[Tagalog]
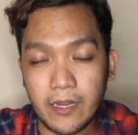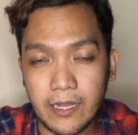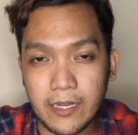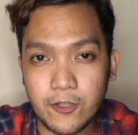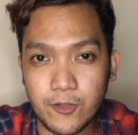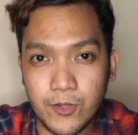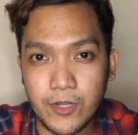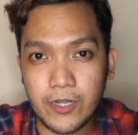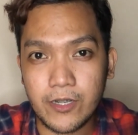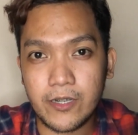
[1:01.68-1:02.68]

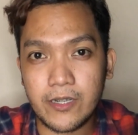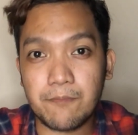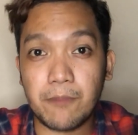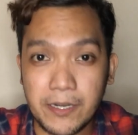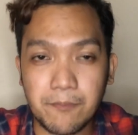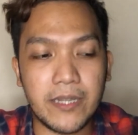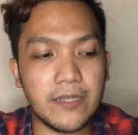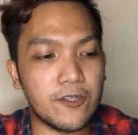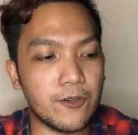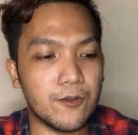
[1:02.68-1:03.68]
architecture
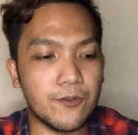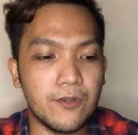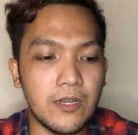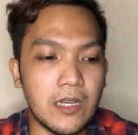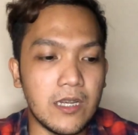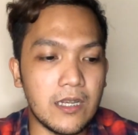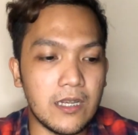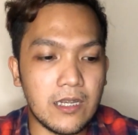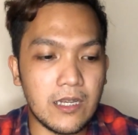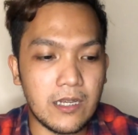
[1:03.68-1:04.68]
department. So,
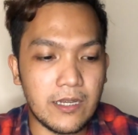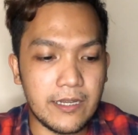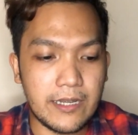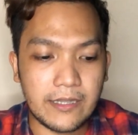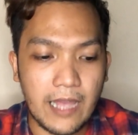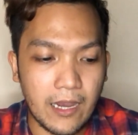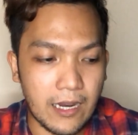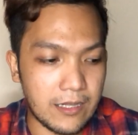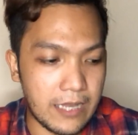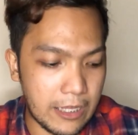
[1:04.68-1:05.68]

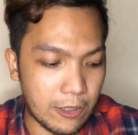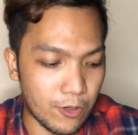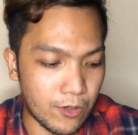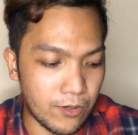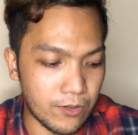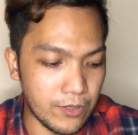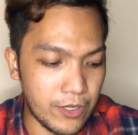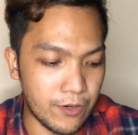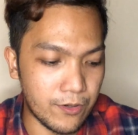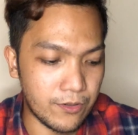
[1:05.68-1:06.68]
natakel dito
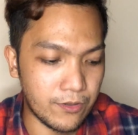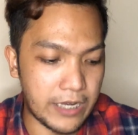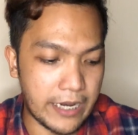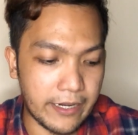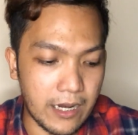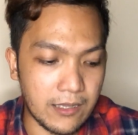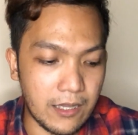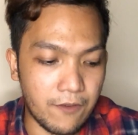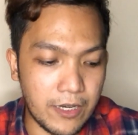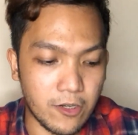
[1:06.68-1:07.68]
yung general
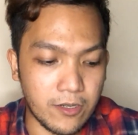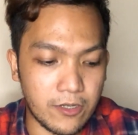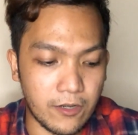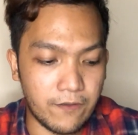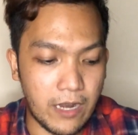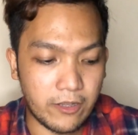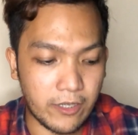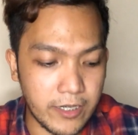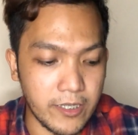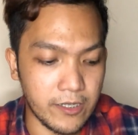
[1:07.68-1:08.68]
divisions of
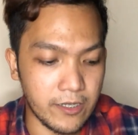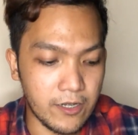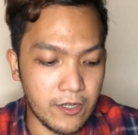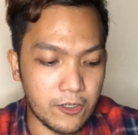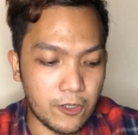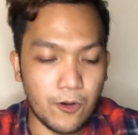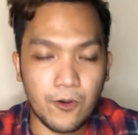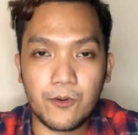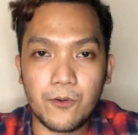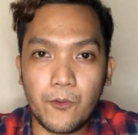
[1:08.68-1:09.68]
letters.
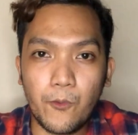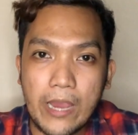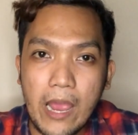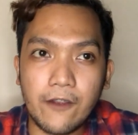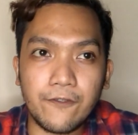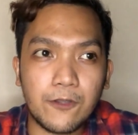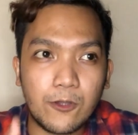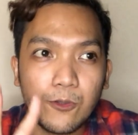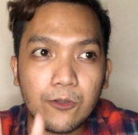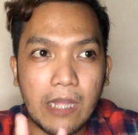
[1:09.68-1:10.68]
So, we have
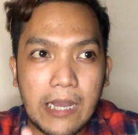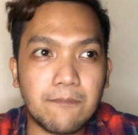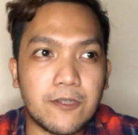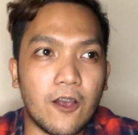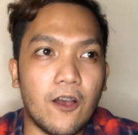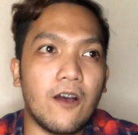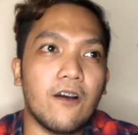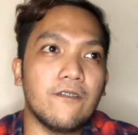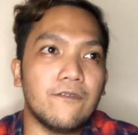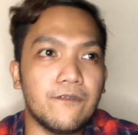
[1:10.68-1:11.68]
two types
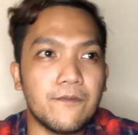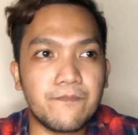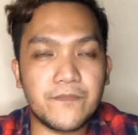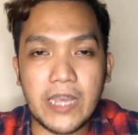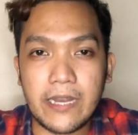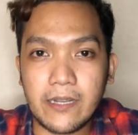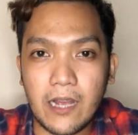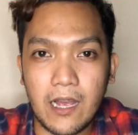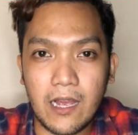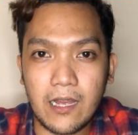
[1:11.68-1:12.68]
of gen
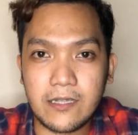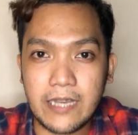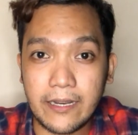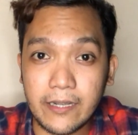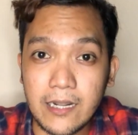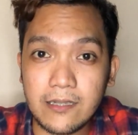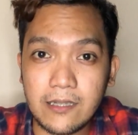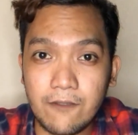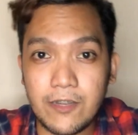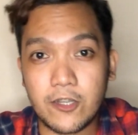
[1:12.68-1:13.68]
uh, general
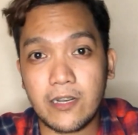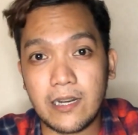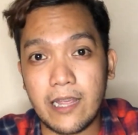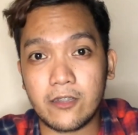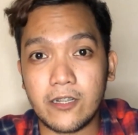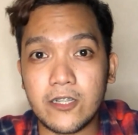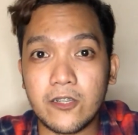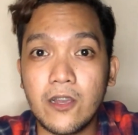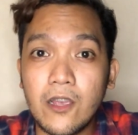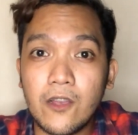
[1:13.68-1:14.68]
division ng letters.
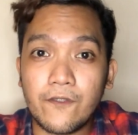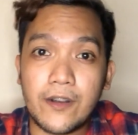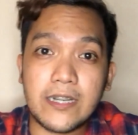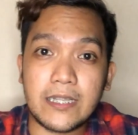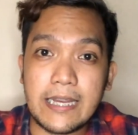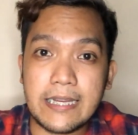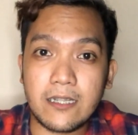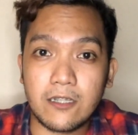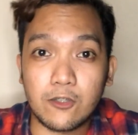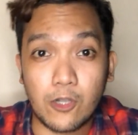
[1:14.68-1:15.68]
First
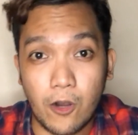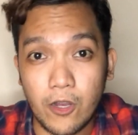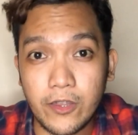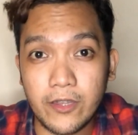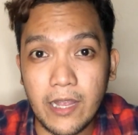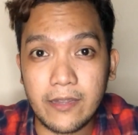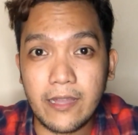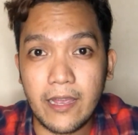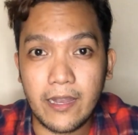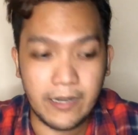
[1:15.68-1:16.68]
is drawn and
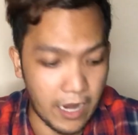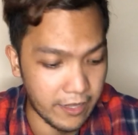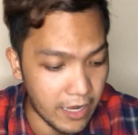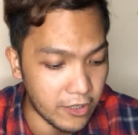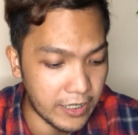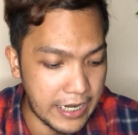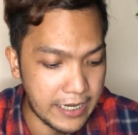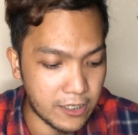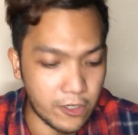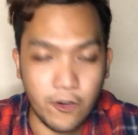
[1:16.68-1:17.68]
then another
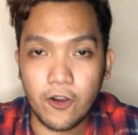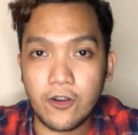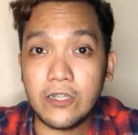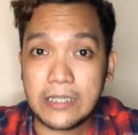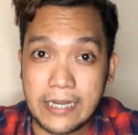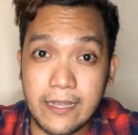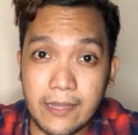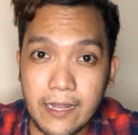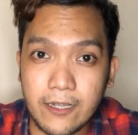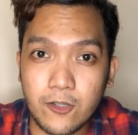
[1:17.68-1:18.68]
is yung
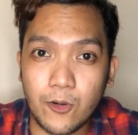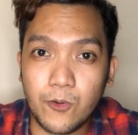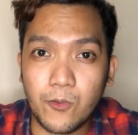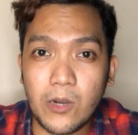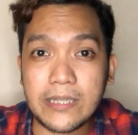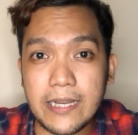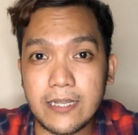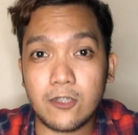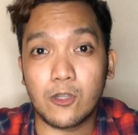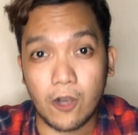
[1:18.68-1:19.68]
written. So, what
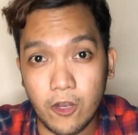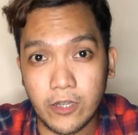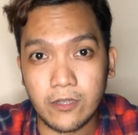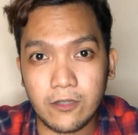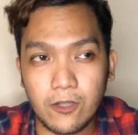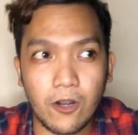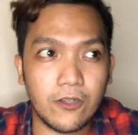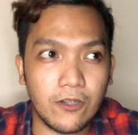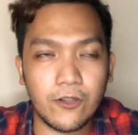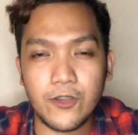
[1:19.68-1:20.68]
is drawn?
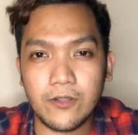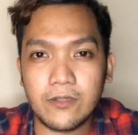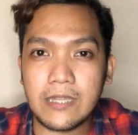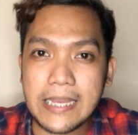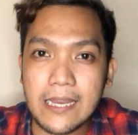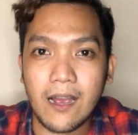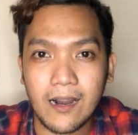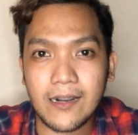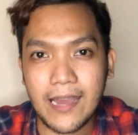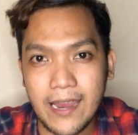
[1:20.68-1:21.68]
Drawn o yung
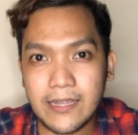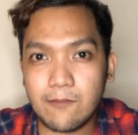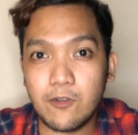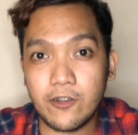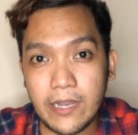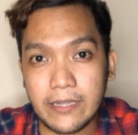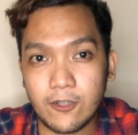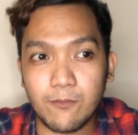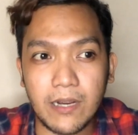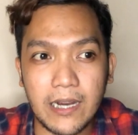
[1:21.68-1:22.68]
D-R-A-W-N.
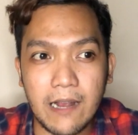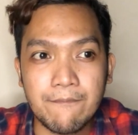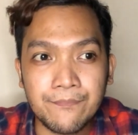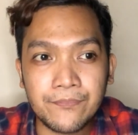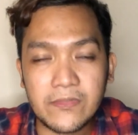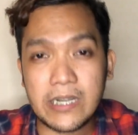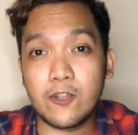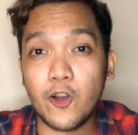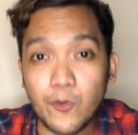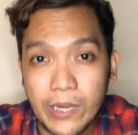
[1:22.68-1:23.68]
Kumbaga,
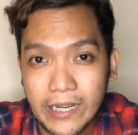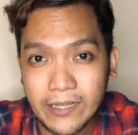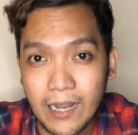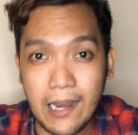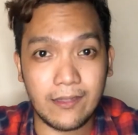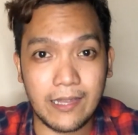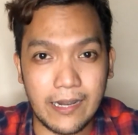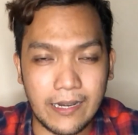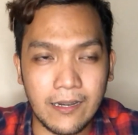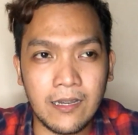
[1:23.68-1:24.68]
drawing na
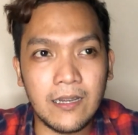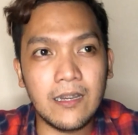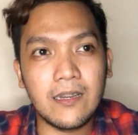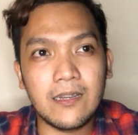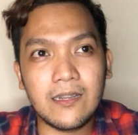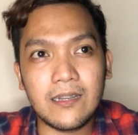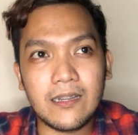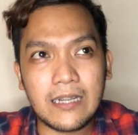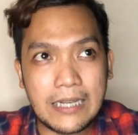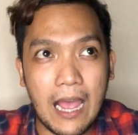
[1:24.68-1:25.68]
lettering.
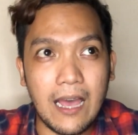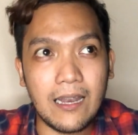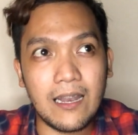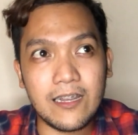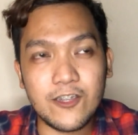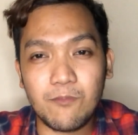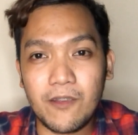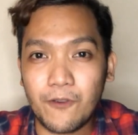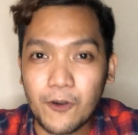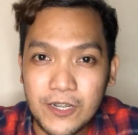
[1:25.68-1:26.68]
Naalala nyo
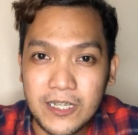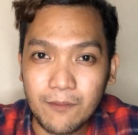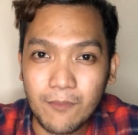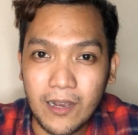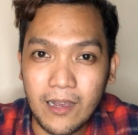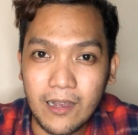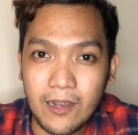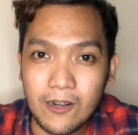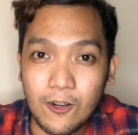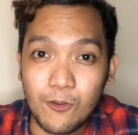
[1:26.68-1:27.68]
before sa
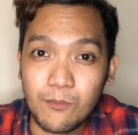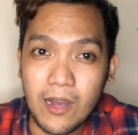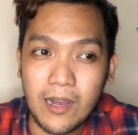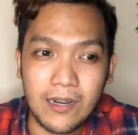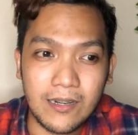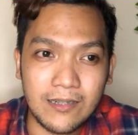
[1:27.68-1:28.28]
mga lumang